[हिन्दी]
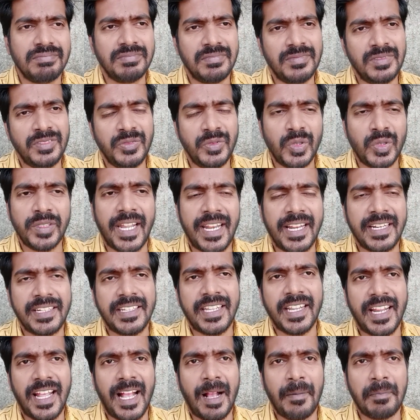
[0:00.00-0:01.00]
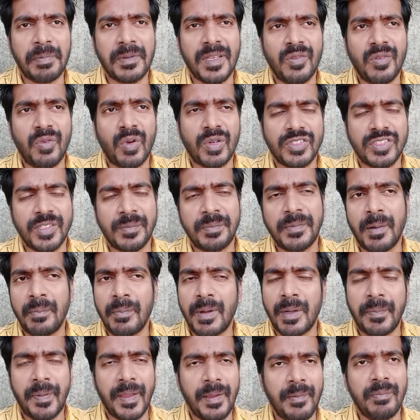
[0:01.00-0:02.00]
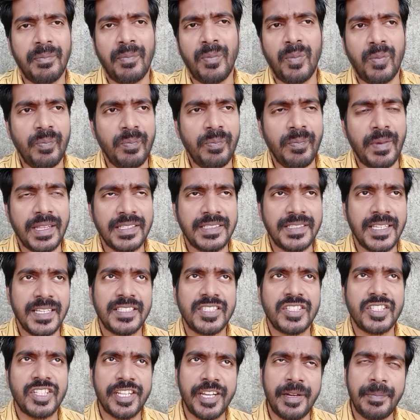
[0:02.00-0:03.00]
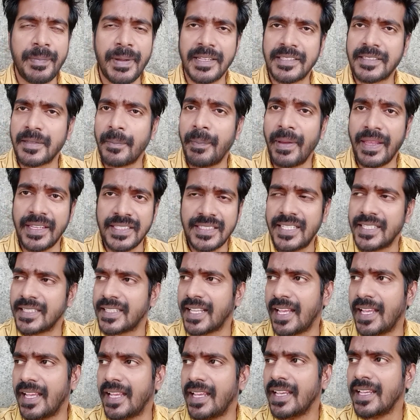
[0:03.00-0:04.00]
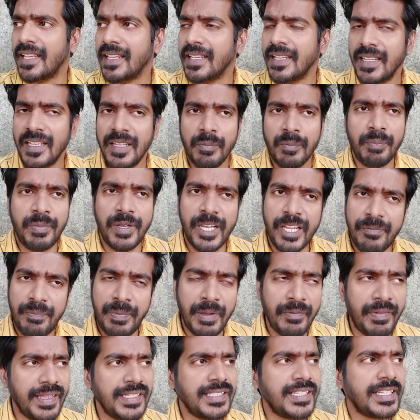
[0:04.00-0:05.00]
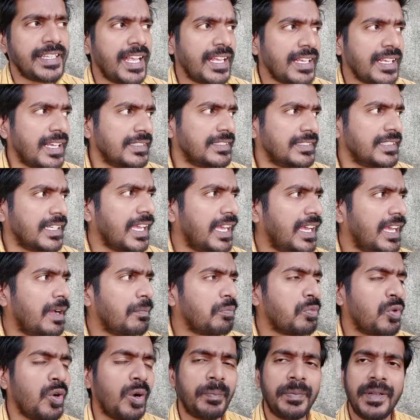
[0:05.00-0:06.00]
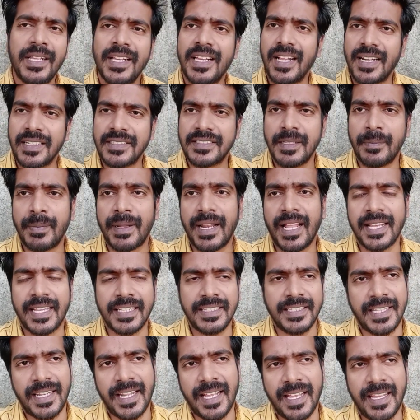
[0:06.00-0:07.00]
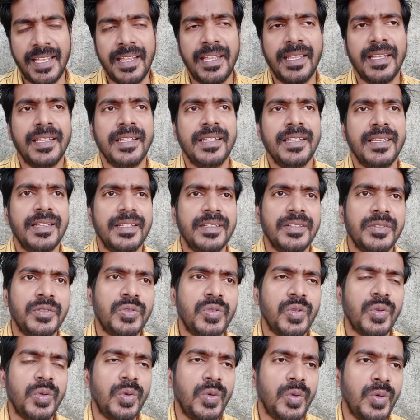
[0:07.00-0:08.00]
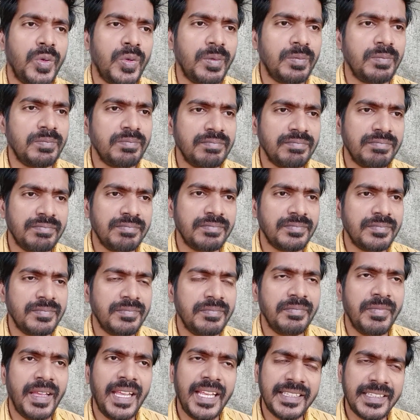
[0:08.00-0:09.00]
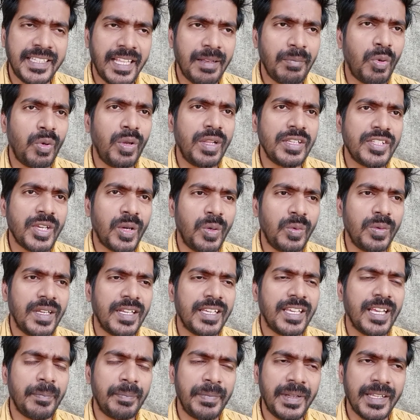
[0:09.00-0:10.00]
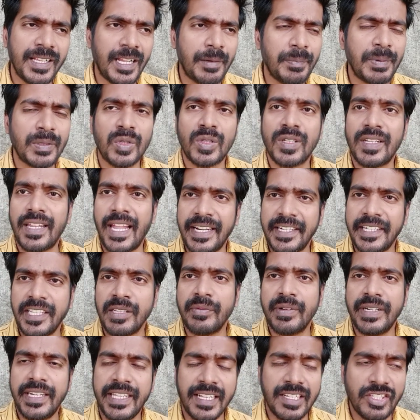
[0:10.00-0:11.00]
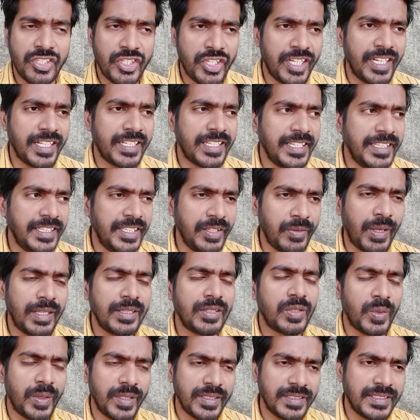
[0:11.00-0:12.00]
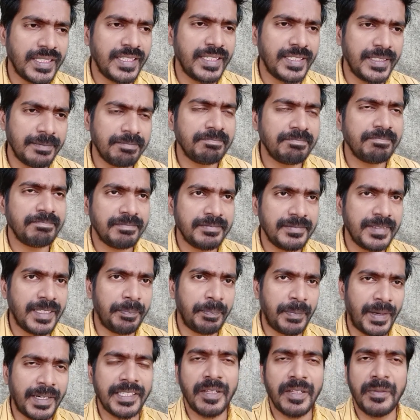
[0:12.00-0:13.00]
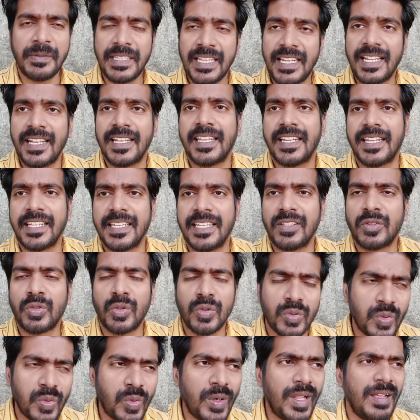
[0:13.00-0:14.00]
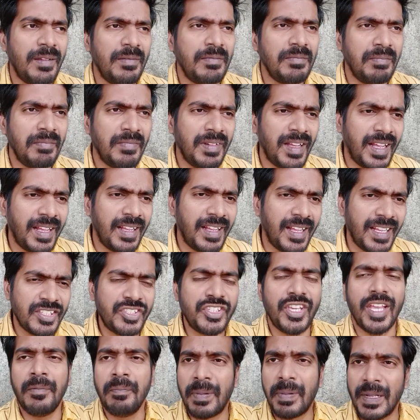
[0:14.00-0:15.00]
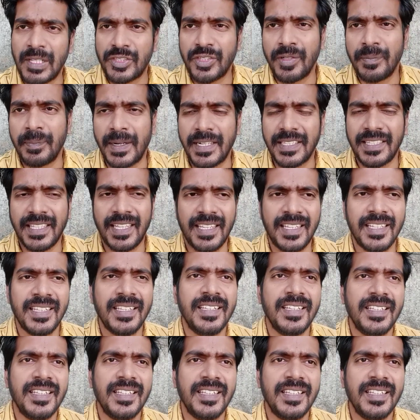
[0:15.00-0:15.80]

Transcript: जो डायरेक्टर है आपके व्हाट्सअप नंबर पे मैसेज स्क्रिप्ट ये सब भेज देता है ब्रीफ भी भेज दे क्या कर सका है आपको अपने घर से बना के देना है तो मैं इतना बोलना चाहूँगा कि अपने घर पे थोड़ा लाइटिंग वीडिंग अच्छी रखिए दीवार थोड़े से पर्दे वर्दे लगा के रखिए तो थोड़ा अच्छा इंप्रेशन पड़ता है